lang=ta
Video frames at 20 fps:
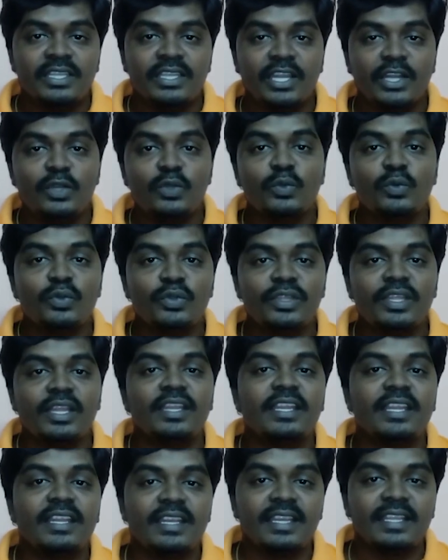எண்ணூறு
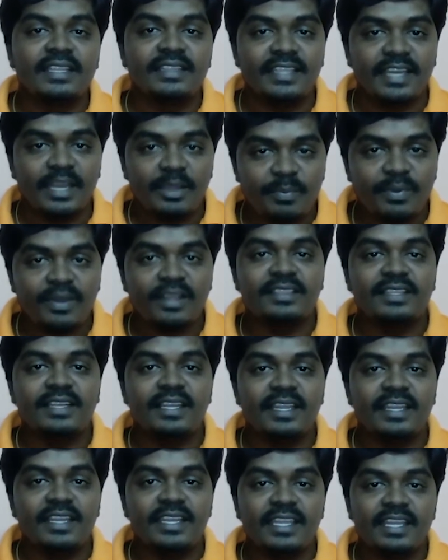என்கின்ற
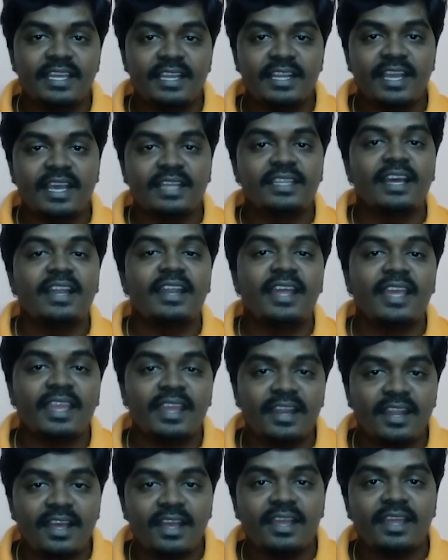திரைப்படத்திலே நீங்கள்
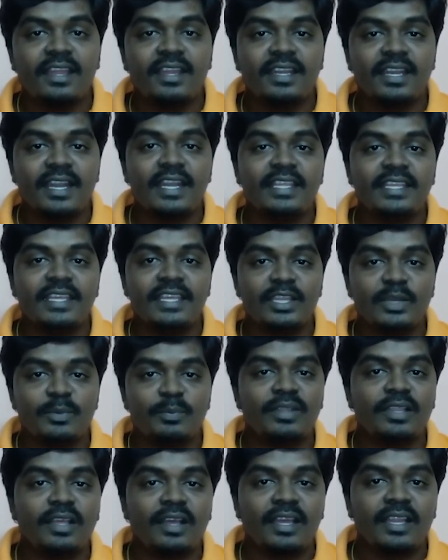கதாநாயகனாக நடிக்க
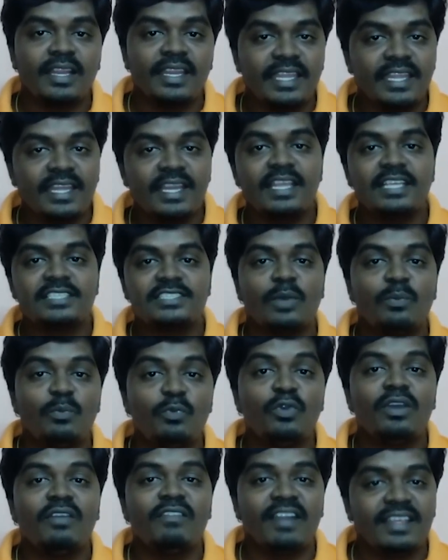இருப்பதாக நீங்களே
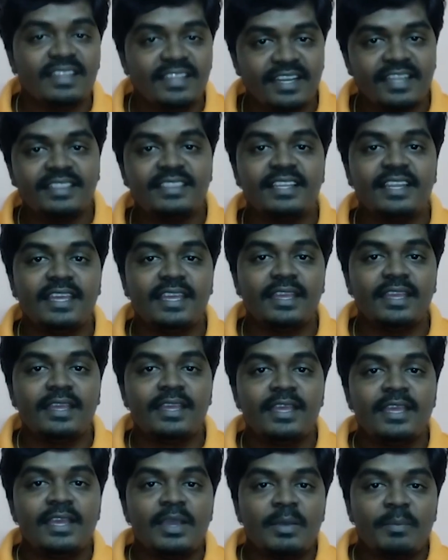சமூக வலைதளத்திலே
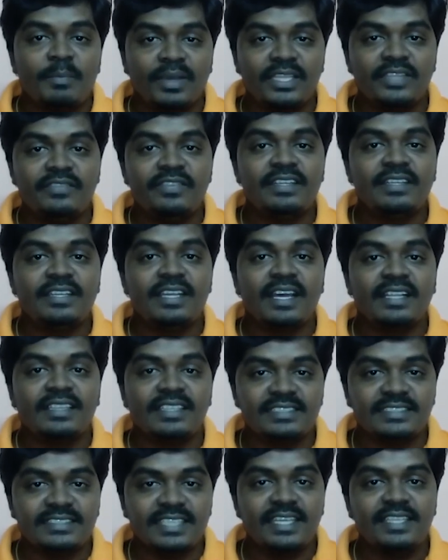பதிவிட்ட
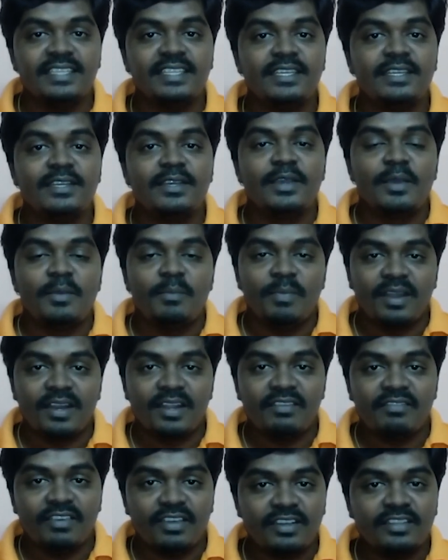அந்த செய்தி மன
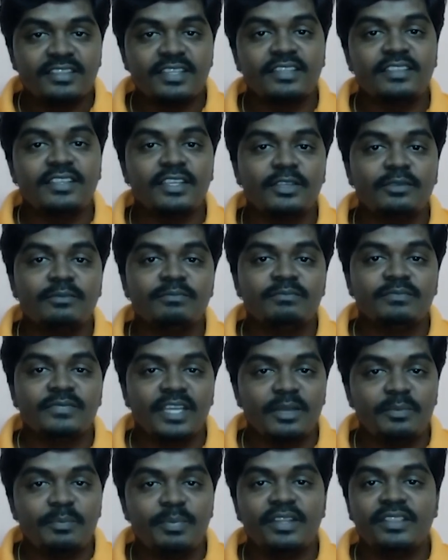வருத்தத்தையும்
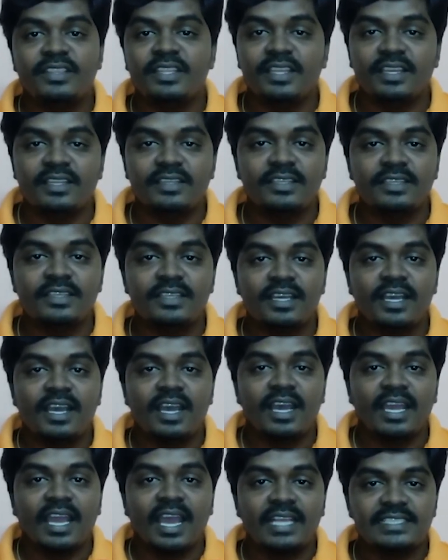ஏற்படுத்துகிறது
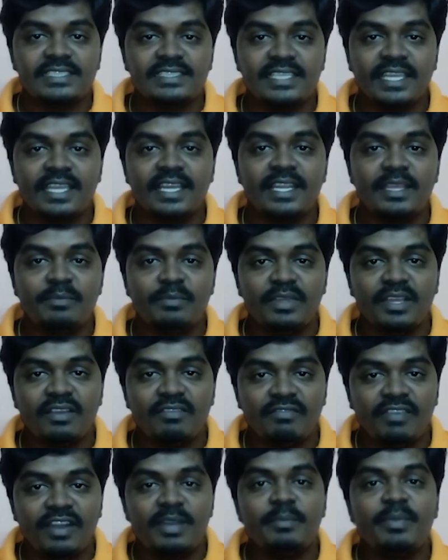அச்செயலை மிக
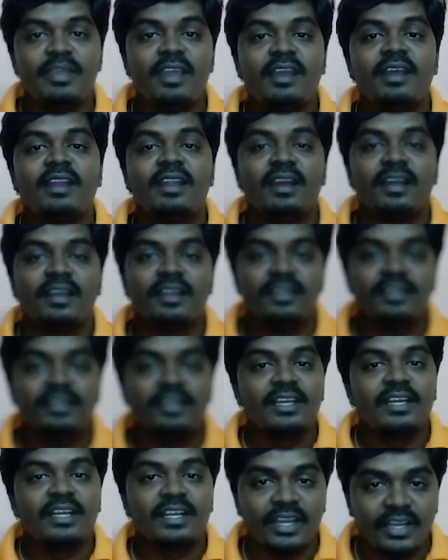வன்மையாக நாங்கள்
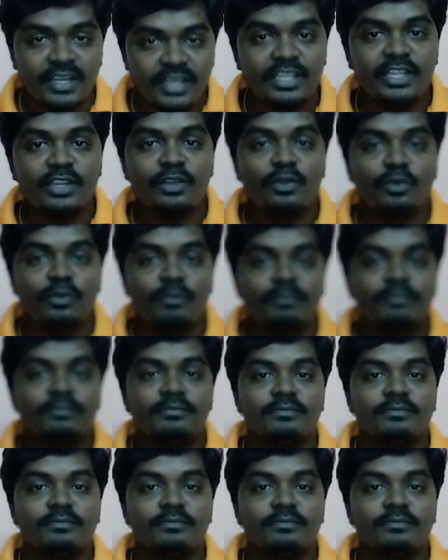கண்டிக்கின்றோம்